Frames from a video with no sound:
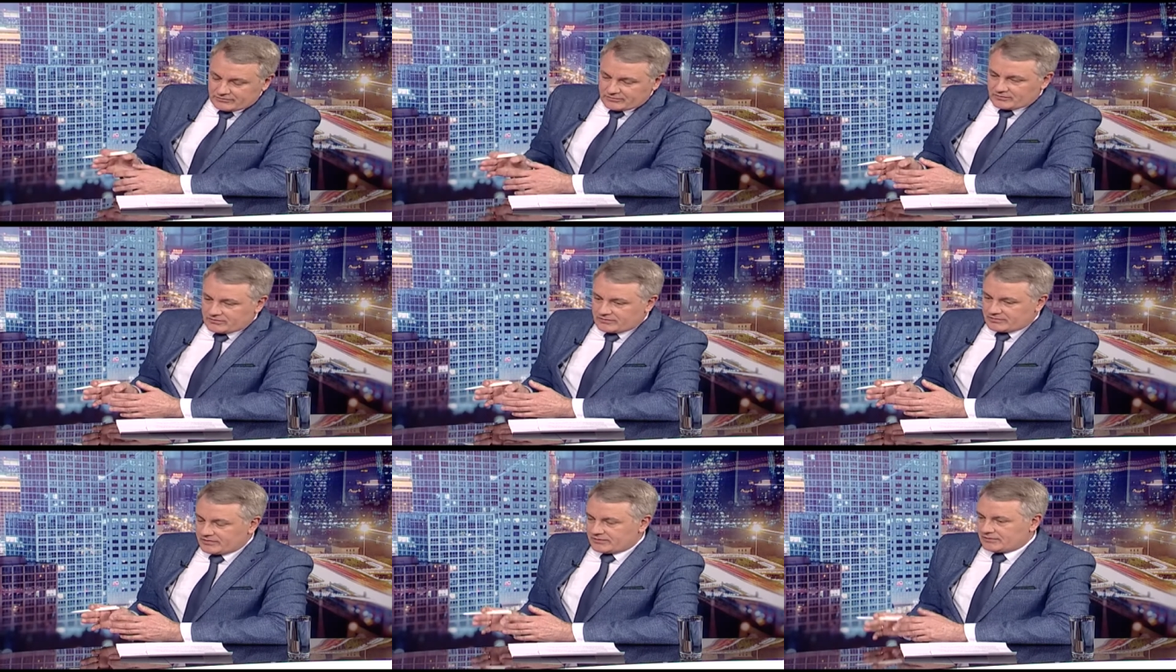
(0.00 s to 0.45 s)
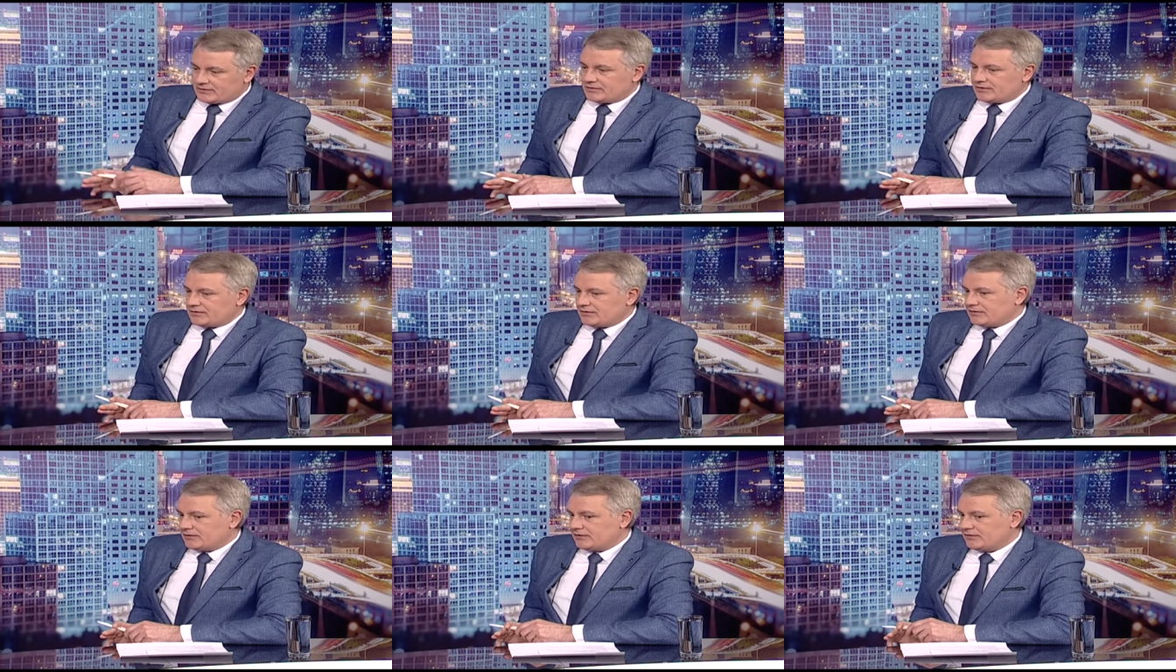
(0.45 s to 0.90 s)
вот
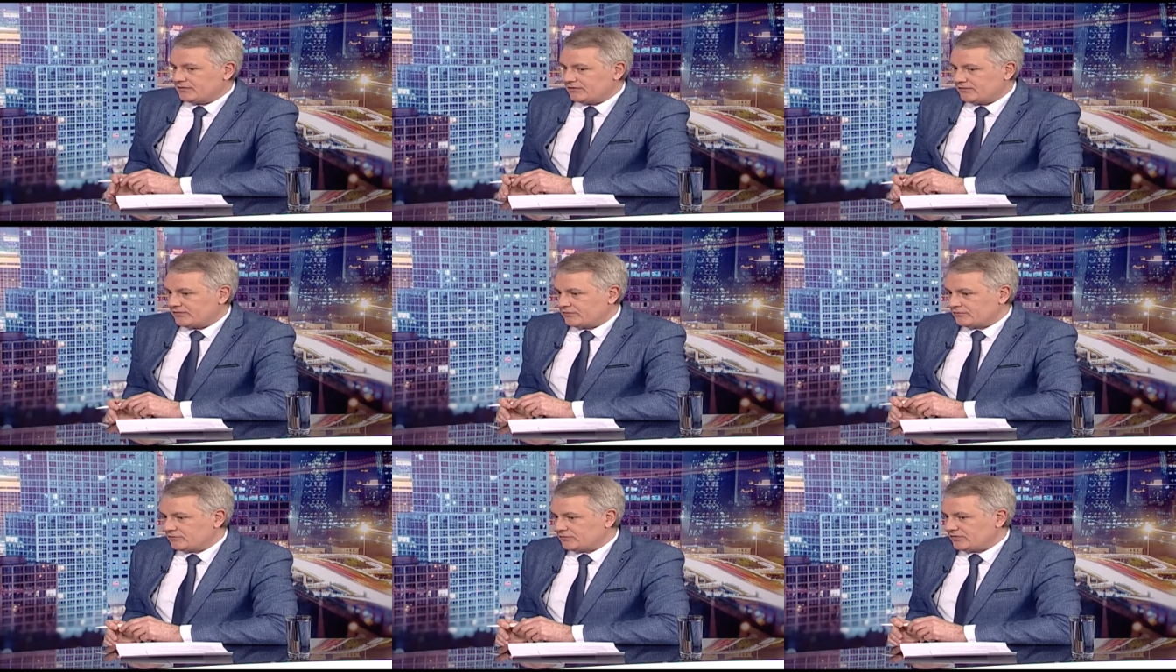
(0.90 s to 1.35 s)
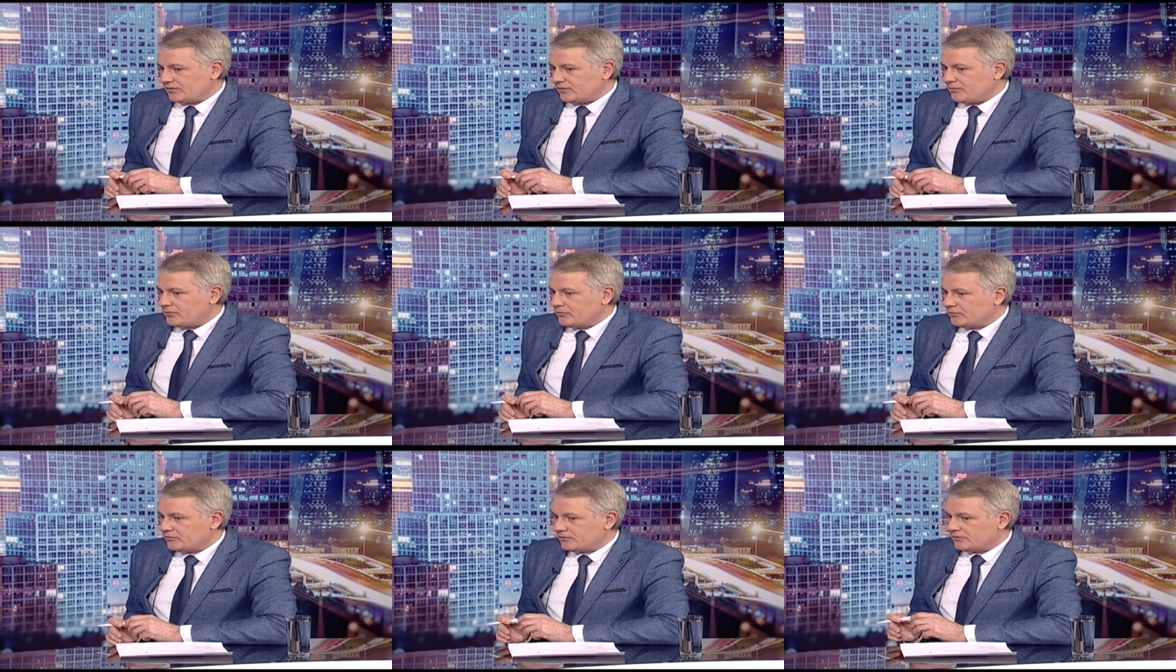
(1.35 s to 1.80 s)
э, судя
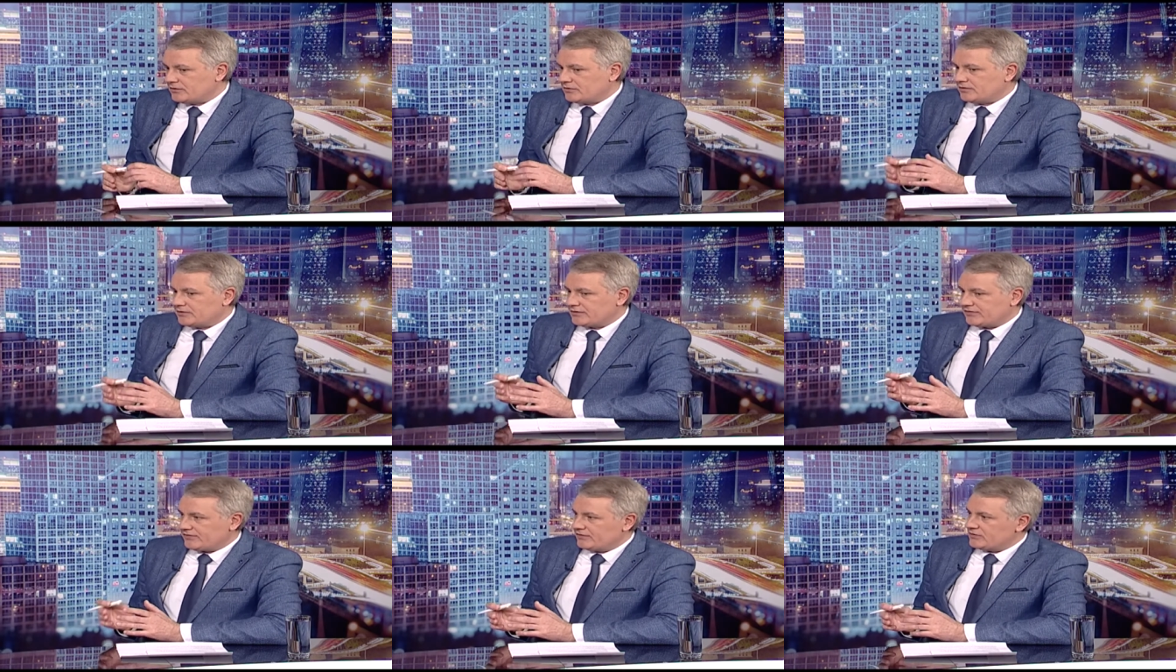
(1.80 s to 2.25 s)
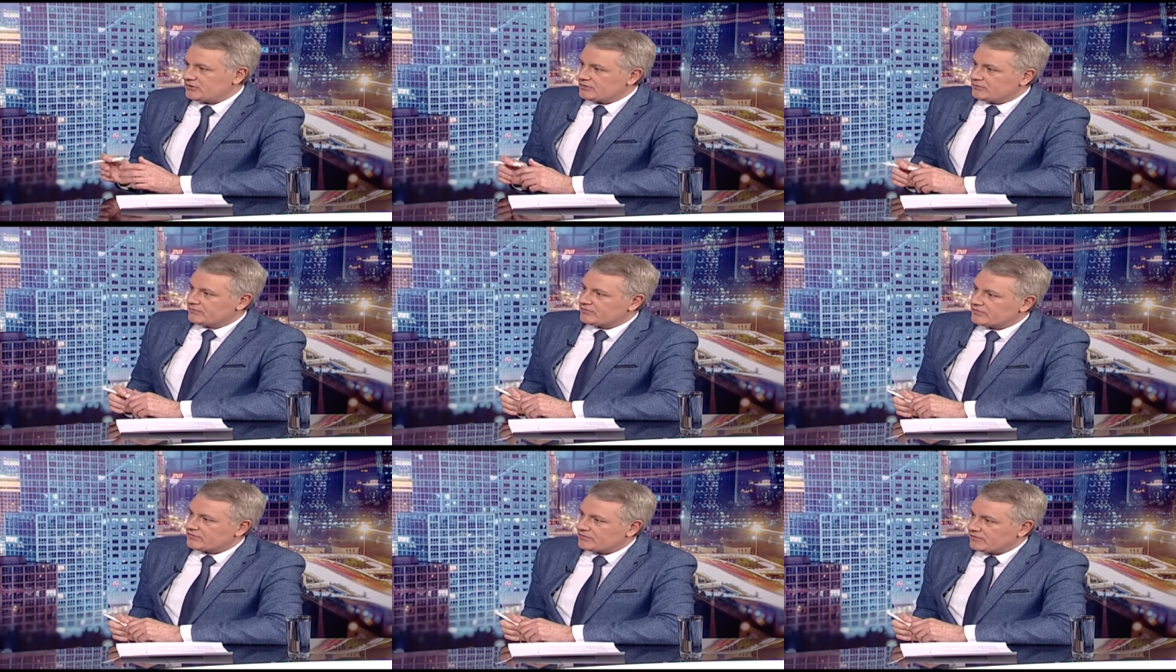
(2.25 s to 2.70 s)
по
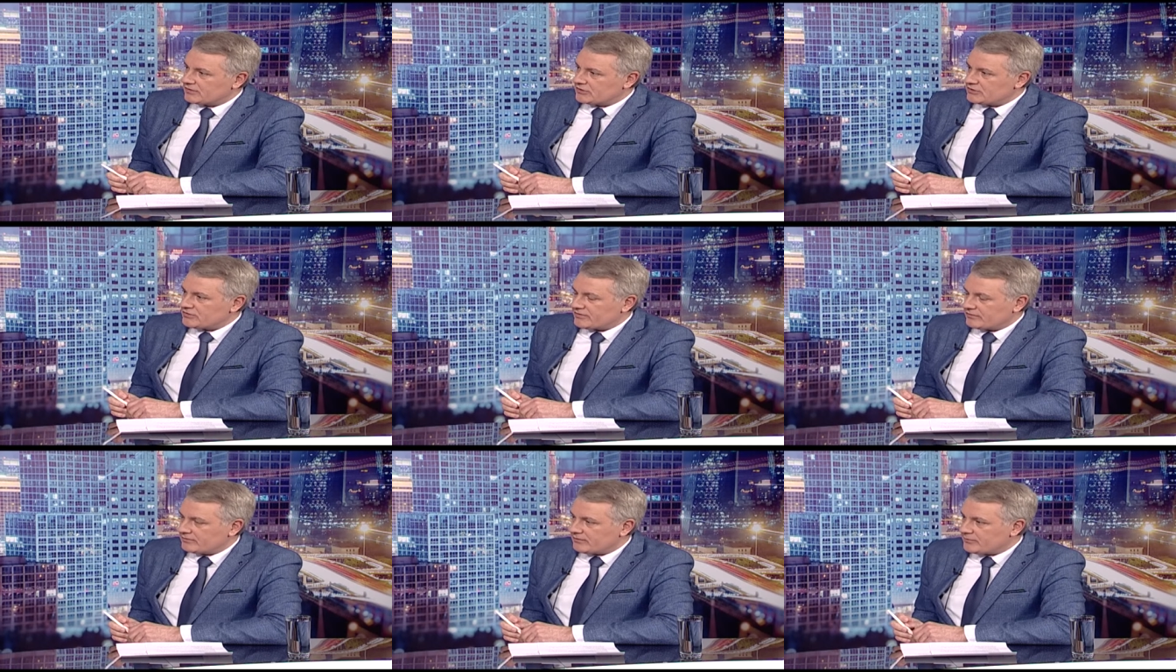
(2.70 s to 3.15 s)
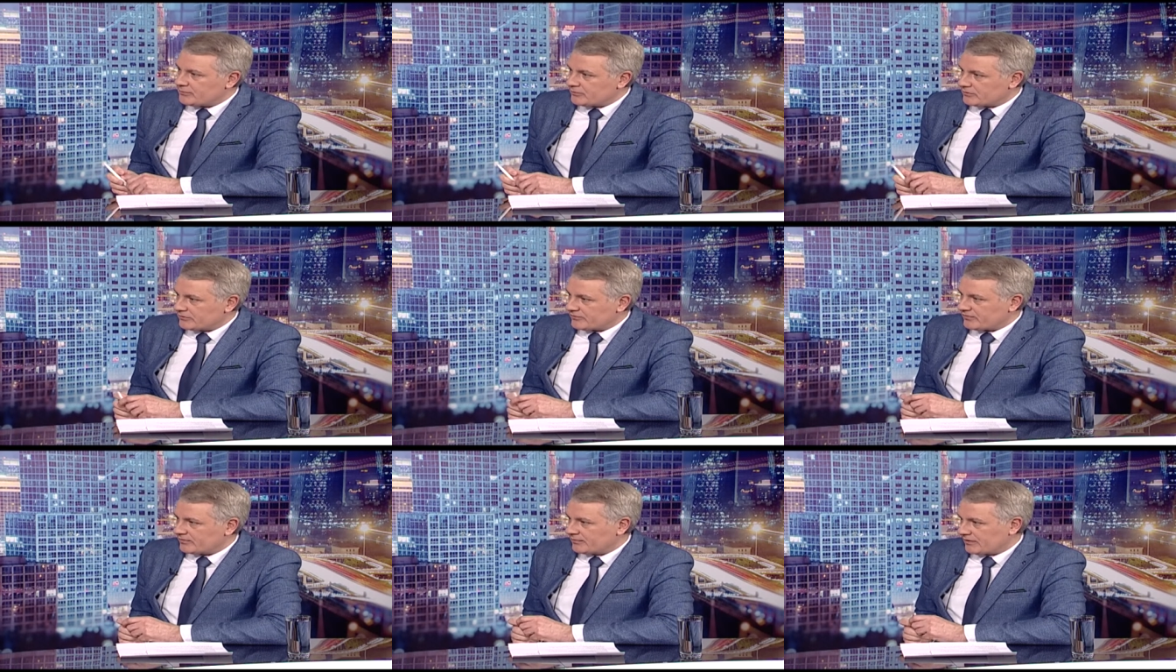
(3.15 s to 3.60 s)
различным социологическим
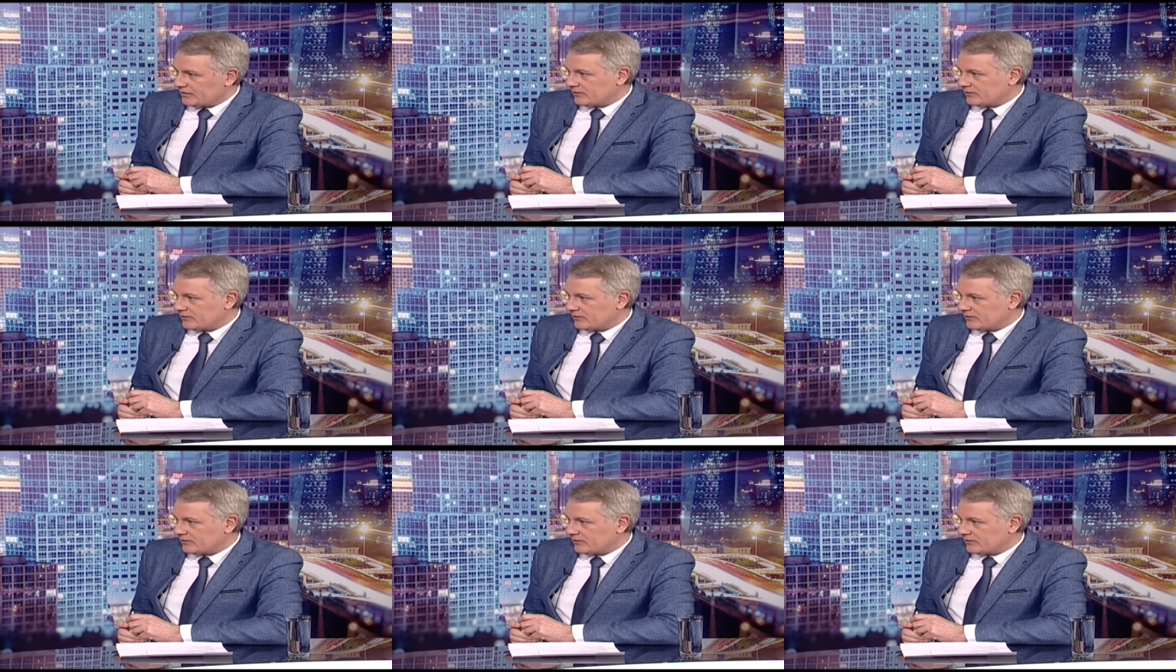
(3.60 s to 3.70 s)
опросам,